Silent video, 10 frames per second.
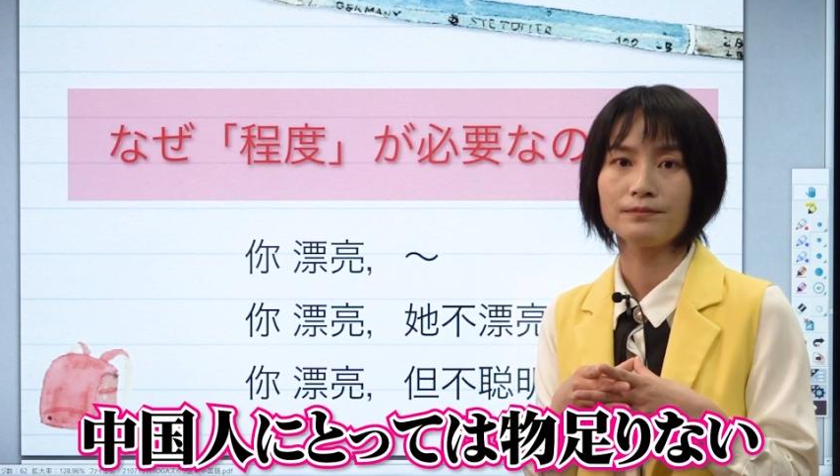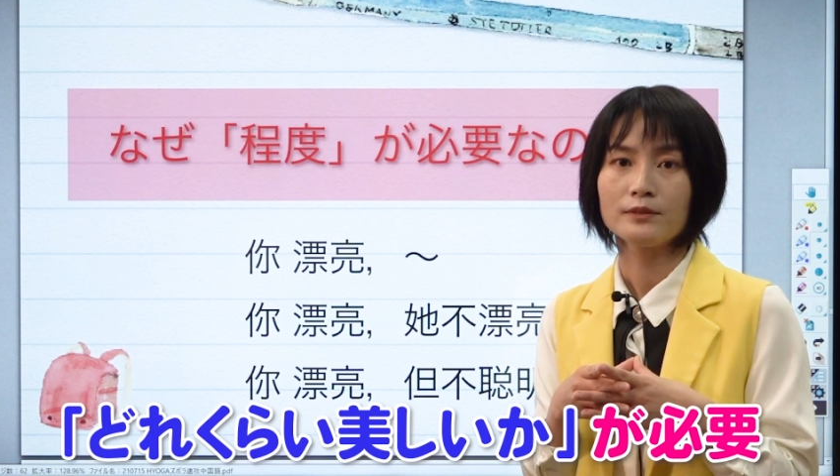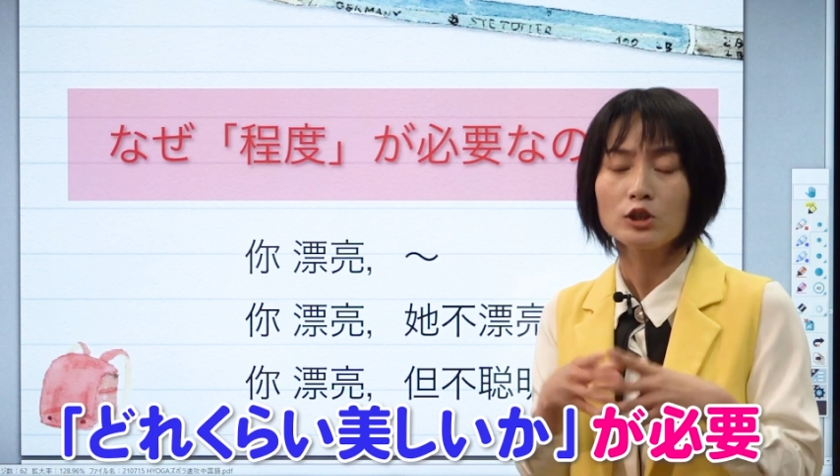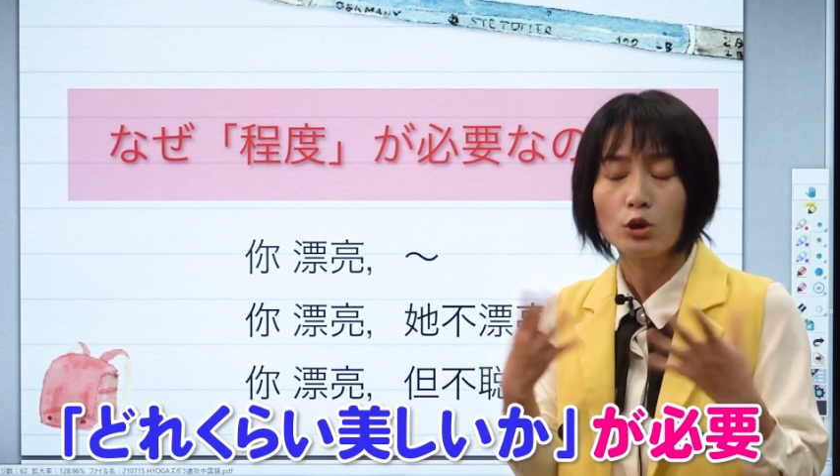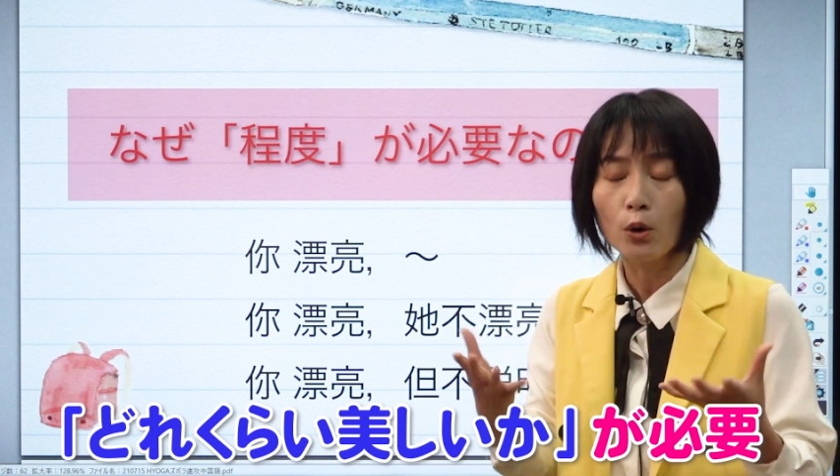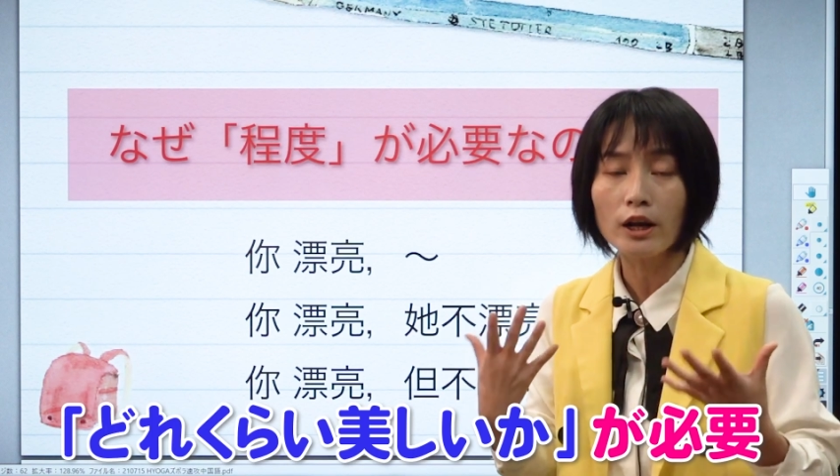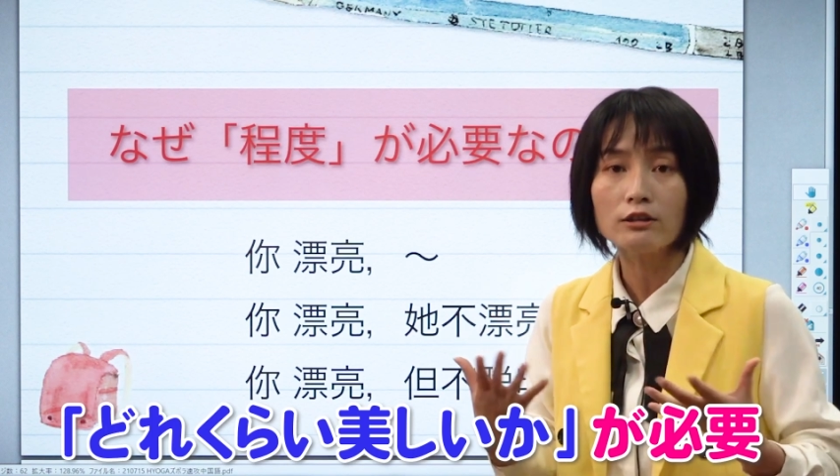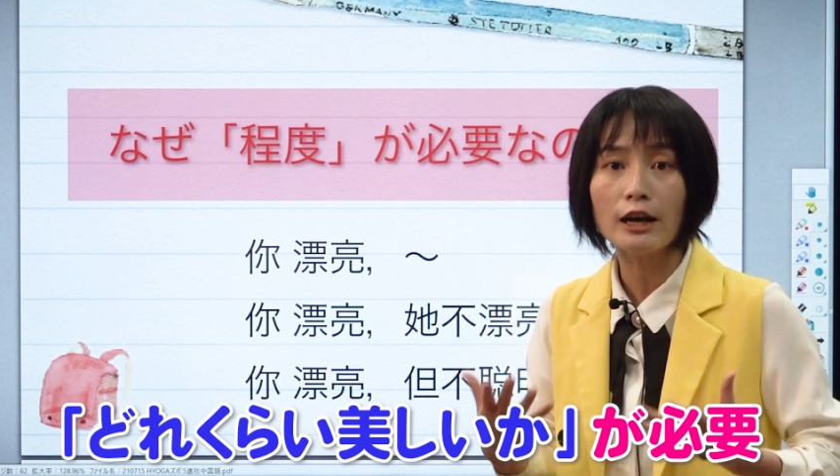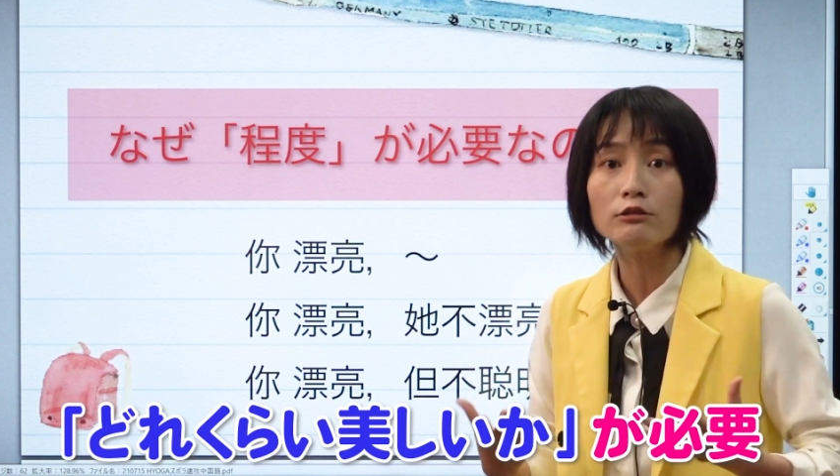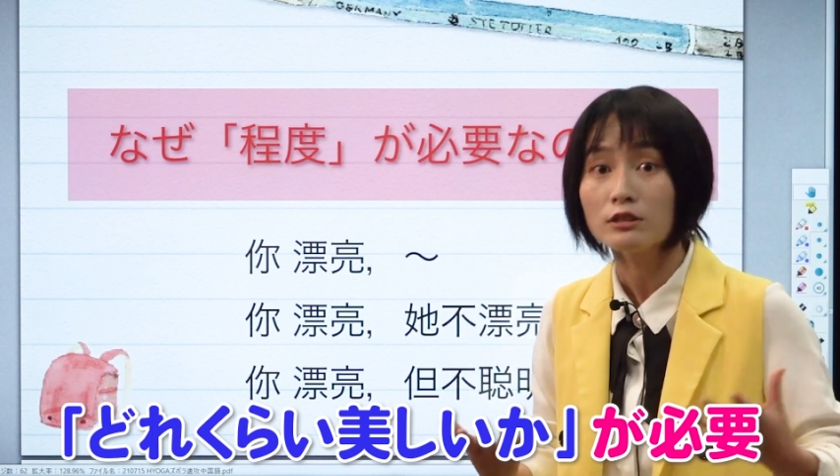どれぐ
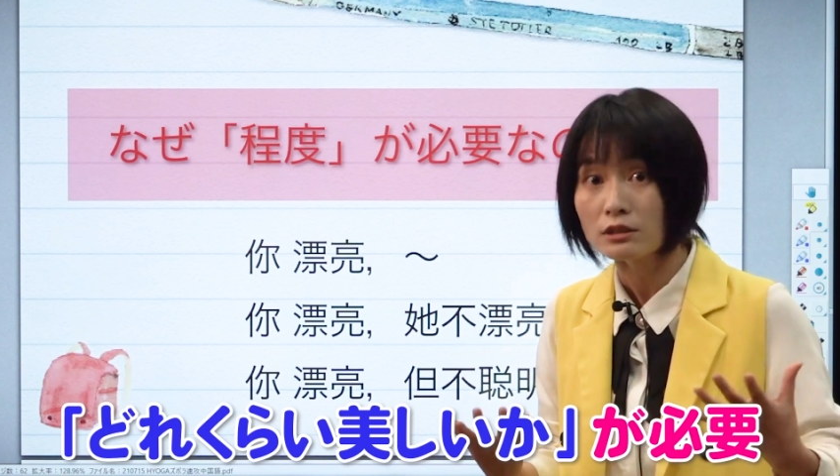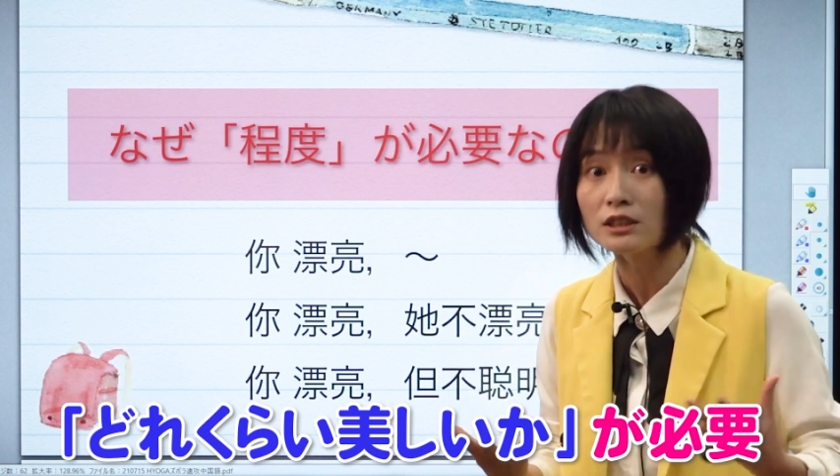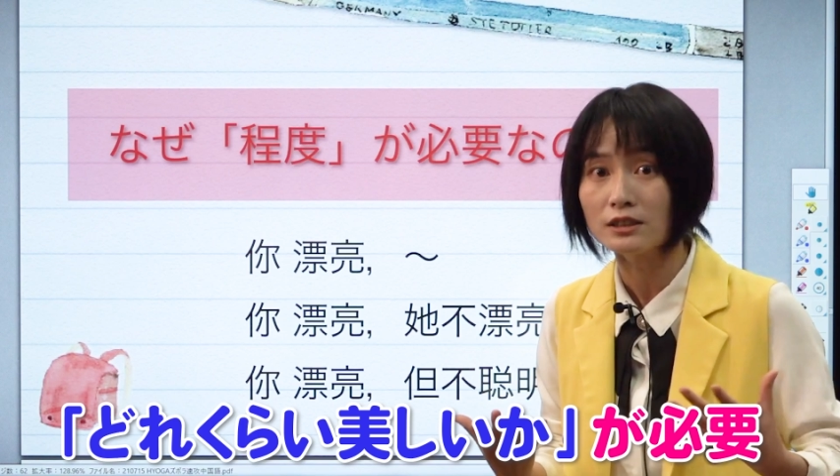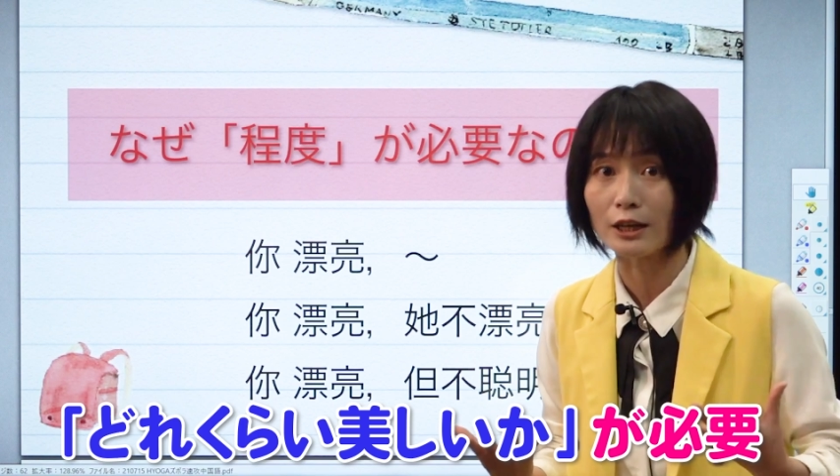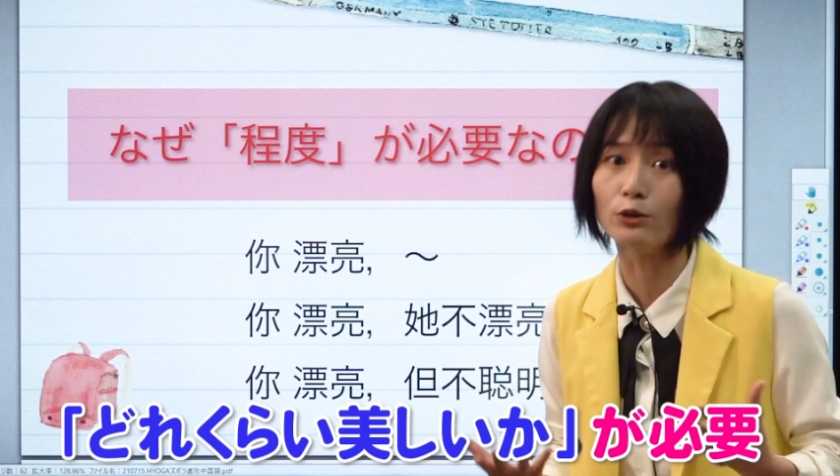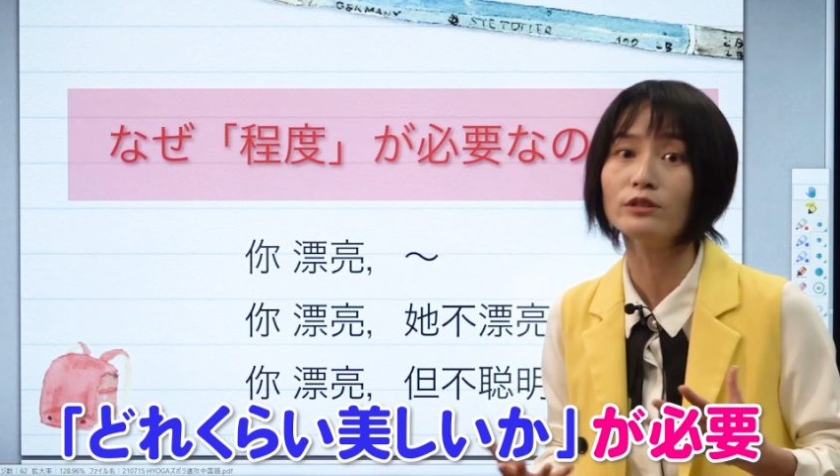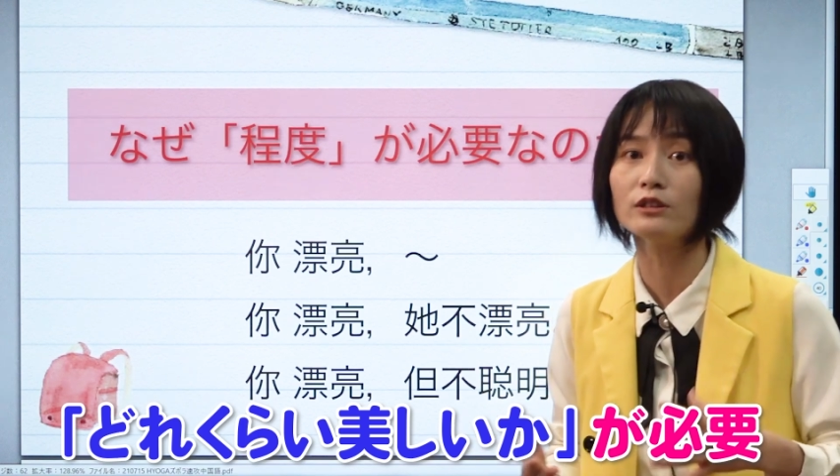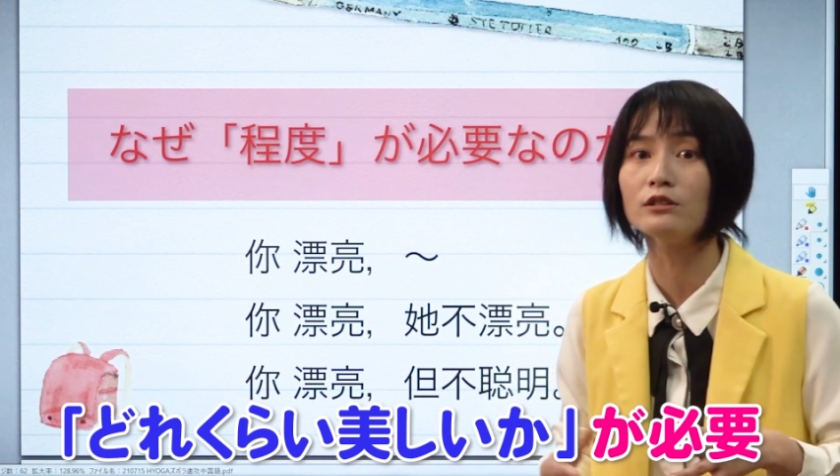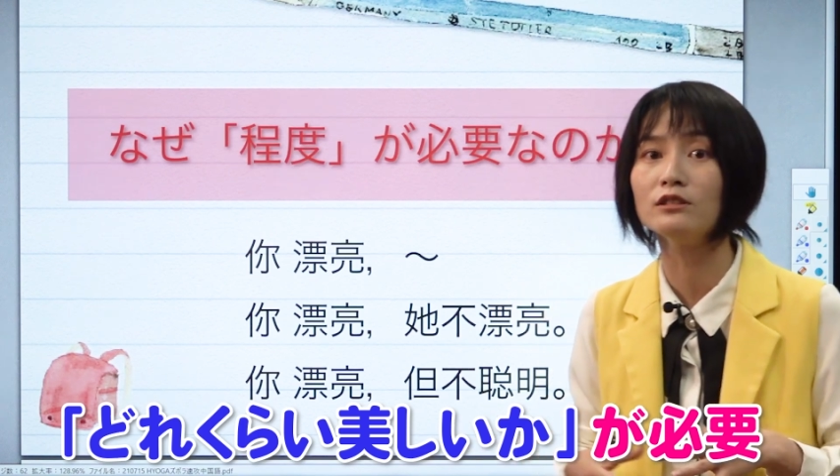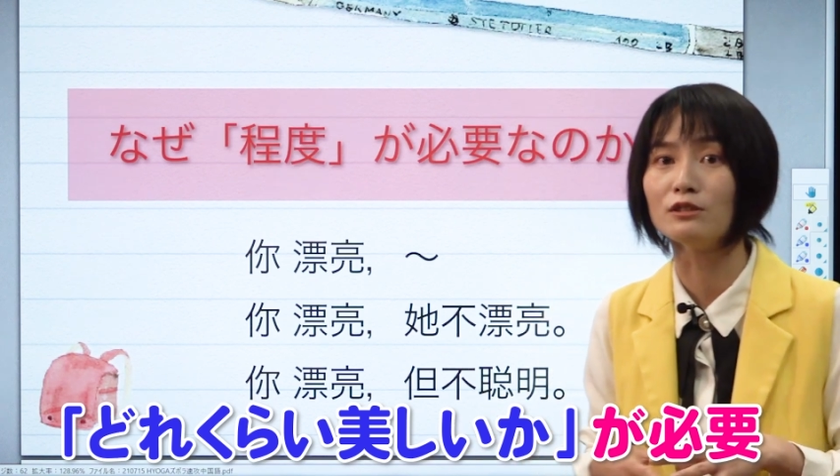らい美しいなのって
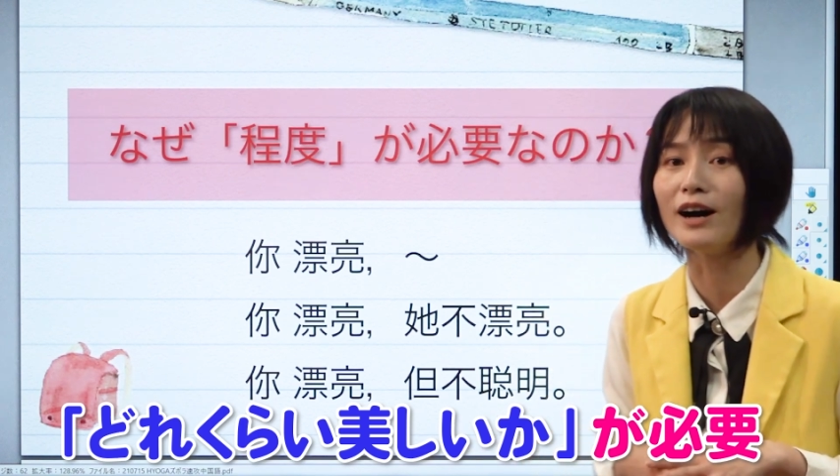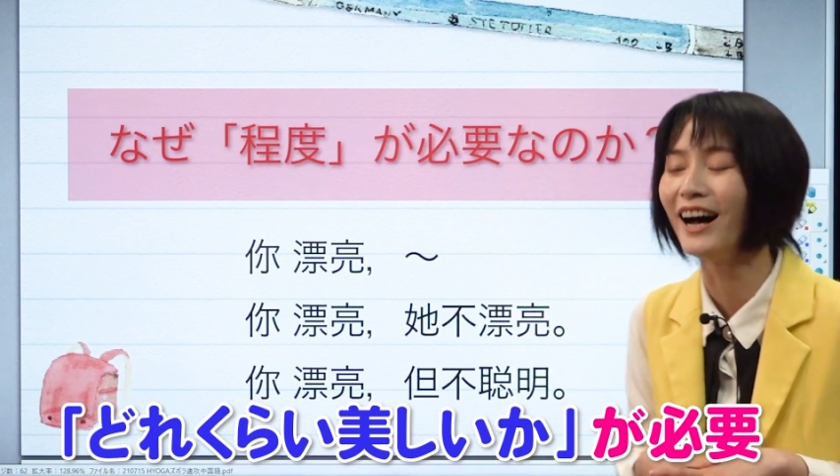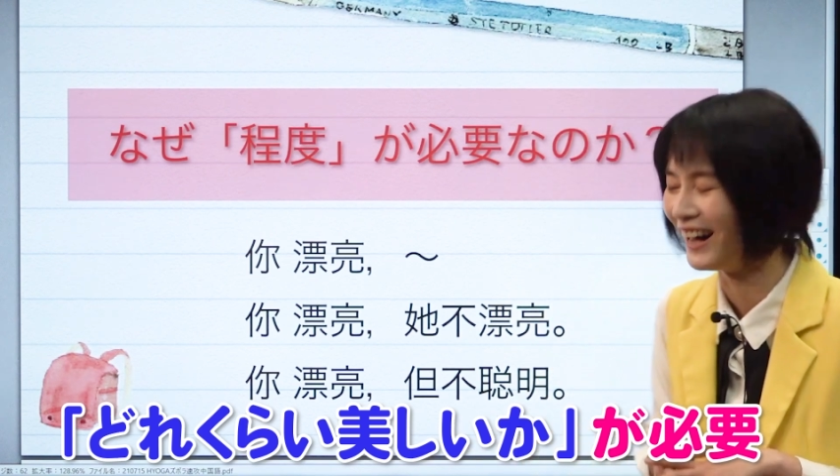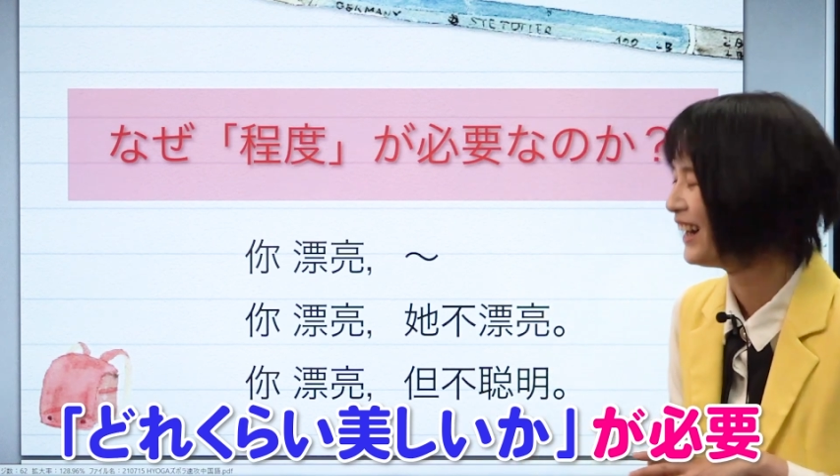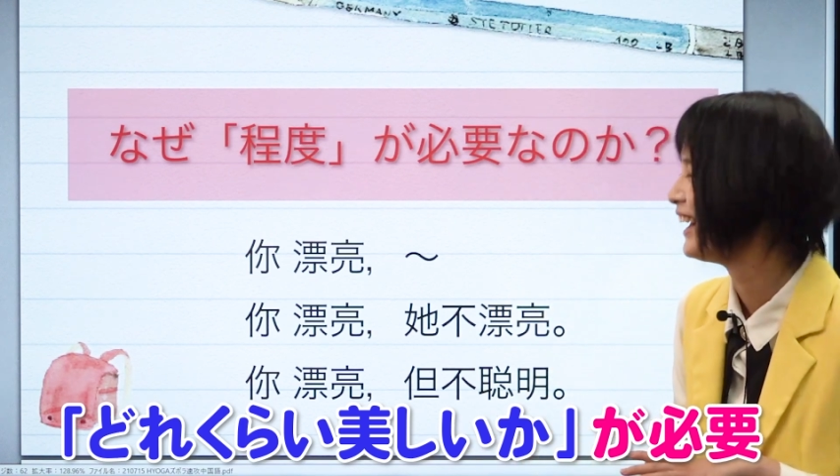いうのは、